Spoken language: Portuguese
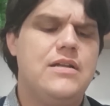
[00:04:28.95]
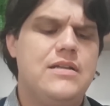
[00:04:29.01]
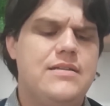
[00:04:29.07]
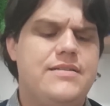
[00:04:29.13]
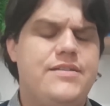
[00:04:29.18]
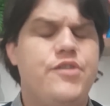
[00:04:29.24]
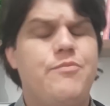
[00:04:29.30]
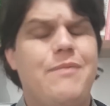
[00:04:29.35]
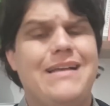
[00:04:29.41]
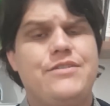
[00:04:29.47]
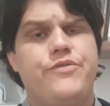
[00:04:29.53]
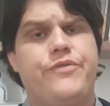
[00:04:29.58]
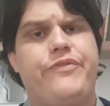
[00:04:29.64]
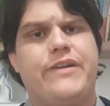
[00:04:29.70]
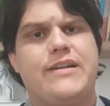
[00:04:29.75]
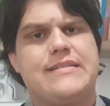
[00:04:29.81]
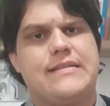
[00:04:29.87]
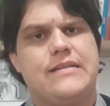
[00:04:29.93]
se o Márcio
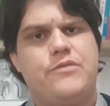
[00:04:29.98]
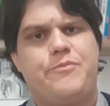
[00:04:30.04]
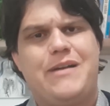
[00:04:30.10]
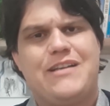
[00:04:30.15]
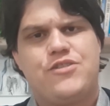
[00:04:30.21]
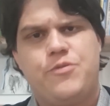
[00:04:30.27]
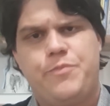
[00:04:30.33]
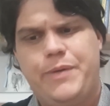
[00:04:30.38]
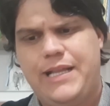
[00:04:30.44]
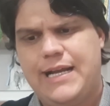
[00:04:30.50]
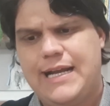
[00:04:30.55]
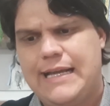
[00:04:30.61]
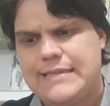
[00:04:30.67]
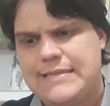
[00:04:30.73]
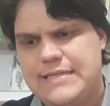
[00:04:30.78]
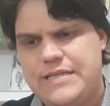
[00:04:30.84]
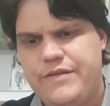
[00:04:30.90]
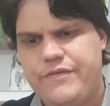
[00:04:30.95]
França não passou pela
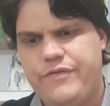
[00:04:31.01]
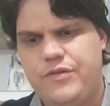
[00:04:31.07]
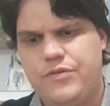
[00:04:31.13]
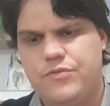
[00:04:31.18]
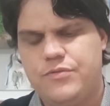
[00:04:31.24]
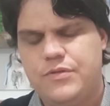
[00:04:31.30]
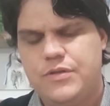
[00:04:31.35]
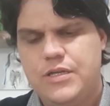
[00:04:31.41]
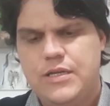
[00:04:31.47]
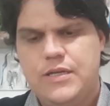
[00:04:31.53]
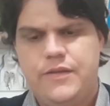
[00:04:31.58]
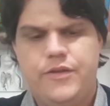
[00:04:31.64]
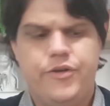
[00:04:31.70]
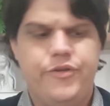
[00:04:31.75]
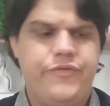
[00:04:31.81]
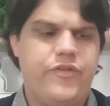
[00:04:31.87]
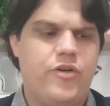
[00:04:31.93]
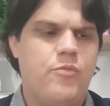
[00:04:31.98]
Casa Civil,
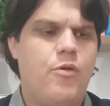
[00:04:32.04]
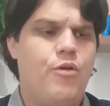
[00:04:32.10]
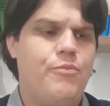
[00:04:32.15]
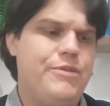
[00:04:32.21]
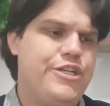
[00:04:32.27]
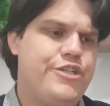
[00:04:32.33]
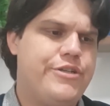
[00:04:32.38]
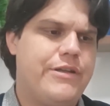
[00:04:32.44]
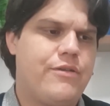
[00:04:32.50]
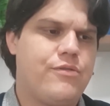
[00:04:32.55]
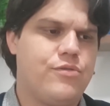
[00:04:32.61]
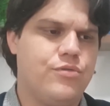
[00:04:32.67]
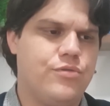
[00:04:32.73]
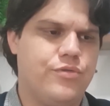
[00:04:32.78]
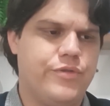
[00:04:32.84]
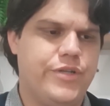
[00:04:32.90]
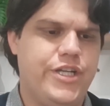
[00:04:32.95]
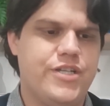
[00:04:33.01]
não informou ao Ministério do
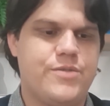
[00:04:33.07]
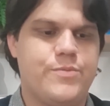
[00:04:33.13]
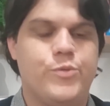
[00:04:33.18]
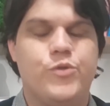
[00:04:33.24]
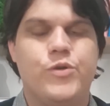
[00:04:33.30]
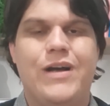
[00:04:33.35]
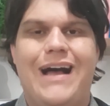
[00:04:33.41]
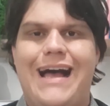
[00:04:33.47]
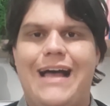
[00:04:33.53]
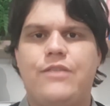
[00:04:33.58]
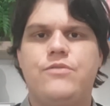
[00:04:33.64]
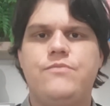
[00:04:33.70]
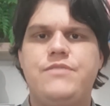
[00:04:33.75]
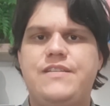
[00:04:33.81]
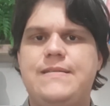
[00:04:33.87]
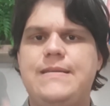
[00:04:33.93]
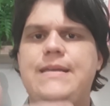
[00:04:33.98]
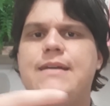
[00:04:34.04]
Turismo,
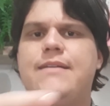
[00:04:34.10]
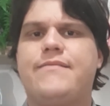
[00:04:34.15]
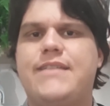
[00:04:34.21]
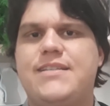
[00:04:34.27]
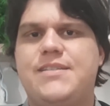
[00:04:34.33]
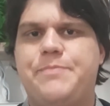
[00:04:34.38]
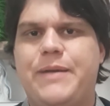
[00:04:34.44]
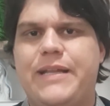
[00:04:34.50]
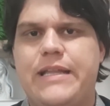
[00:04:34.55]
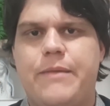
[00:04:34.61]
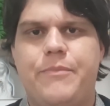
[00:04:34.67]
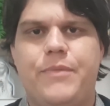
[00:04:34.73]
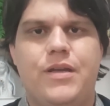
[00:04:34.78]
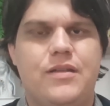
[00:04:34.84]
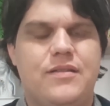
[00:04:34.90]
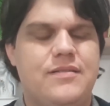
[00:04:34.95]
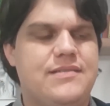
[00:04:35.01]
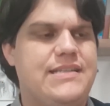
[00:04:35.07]
anuncia
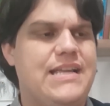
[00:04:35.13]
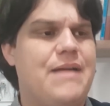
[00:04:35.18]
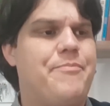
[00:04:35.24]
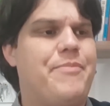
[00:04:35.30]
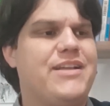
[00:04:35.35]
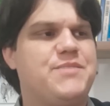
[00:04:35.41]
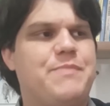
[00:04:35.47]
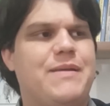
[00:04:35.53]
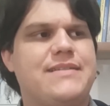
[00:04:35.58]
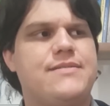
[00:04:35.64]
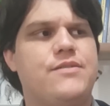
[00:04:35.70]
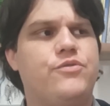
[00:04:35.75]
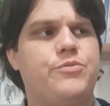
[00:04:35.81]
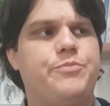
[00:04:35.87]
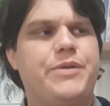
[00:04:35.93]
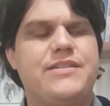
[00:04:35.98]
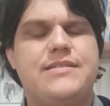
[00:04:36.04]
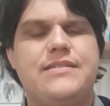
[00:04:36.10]
antecipadamente, sem a participação
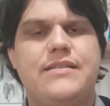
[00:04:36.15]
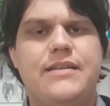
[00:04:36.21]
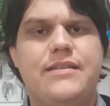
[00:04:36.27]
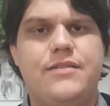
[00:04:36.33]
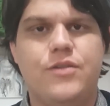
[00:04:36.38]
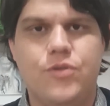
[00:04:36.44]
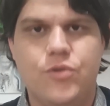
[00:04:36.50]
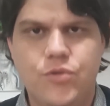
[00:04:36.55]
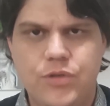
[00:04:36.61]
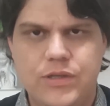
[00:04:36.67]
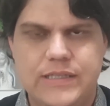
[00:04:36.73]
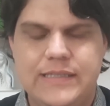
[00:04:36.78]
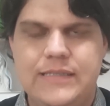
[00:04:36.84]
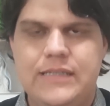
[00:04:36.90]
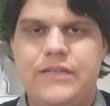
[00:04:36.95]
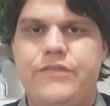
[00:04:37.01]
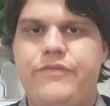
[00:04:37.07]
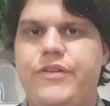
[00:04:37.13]
do presidente Lula,
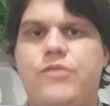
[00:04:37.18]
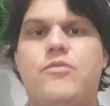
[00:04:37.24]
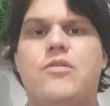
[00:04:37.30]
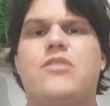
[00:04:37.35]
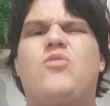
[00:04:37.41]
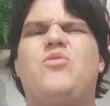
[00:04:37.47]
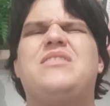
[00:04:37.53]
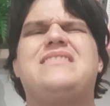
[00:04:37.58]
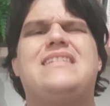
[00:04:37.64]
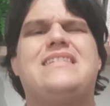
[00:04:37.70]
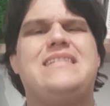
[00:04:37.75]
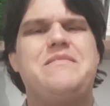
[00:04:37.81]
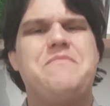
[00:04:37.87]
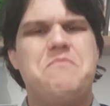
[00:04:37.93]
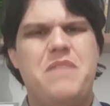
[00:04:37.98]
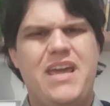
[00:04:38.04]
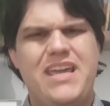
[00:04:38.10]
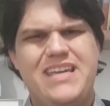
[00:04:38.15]
fica uma coisa assim
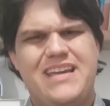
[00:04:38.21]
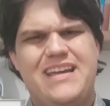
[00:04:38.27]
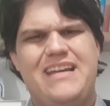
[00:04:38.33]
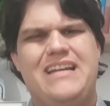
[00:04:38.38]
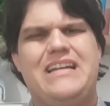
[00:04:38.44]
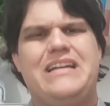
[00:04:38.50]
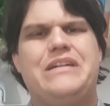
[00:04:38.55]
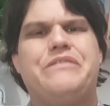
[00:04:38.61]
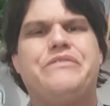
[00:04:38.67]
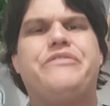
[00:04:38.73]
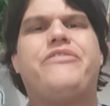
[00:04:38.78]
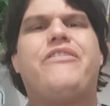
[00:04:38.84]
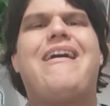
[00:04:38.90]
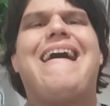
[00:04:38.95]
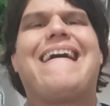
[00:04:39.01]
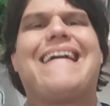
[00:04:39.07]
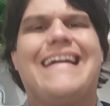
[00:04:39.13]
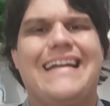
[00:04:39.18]
meia
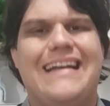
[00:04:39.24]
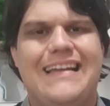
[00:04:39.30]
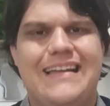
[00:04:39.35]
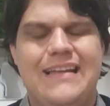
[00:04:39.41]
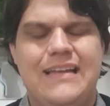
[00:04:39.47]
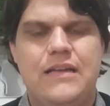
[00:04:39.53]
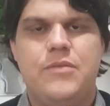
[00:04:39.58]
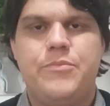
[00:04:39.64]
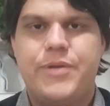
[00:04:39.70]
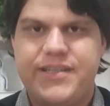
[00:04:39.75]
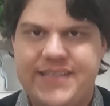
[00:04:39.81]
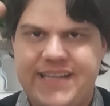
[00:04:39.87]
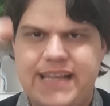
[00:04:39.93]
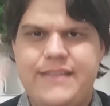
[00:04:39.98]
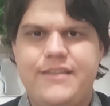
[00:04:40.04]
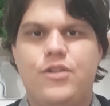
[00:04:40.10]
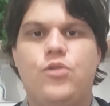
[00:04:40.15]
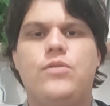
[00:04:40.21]
vaga. O
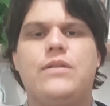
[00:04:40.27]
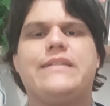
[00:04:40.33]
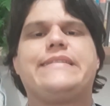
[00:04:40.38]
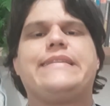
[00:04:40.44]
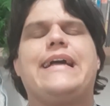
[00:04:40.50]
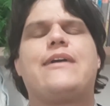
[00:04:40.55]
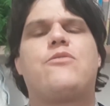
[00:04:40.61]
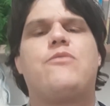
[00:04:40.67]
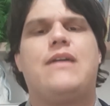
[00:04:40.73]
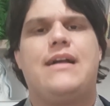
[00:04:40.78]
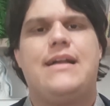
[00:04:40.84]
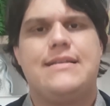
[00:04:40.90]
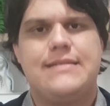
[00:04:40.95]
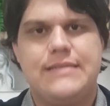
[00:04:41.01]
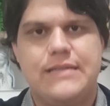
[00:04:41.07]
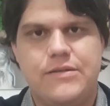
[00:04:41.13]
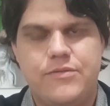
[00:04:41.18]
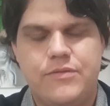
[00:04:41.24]
presidente Lula está com a
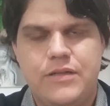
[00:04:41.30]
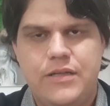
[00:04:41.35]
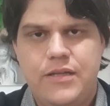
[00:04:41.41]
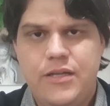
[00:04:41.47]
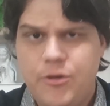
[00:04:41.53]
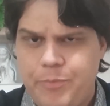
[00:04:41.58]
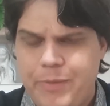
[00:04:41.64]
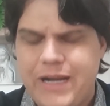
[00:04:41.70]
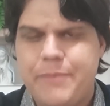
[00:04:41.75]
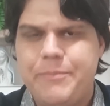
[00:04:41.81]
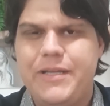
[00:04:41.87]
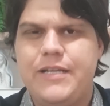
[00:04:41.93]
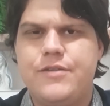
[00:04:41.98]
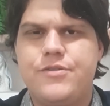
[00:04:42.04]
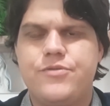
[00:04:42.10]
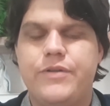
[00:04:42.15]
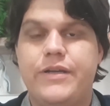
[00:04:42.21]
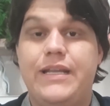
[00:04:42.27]
razão. Eu
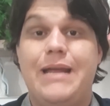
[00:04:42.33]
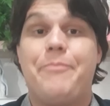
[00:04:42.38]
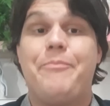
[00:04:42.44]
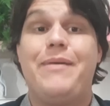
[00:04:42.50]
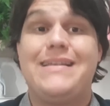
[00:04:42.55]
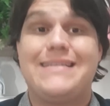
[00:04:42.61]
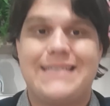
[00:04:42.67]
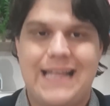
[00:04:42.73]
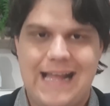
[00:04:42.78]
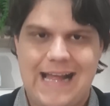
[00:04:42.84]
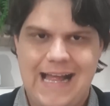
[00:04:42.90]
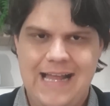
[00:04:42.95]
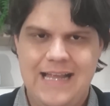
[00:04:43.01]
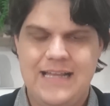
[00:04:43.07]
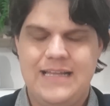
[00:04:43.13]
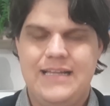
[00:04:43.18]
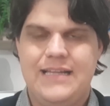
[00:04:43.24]
parabenizo ele, apesar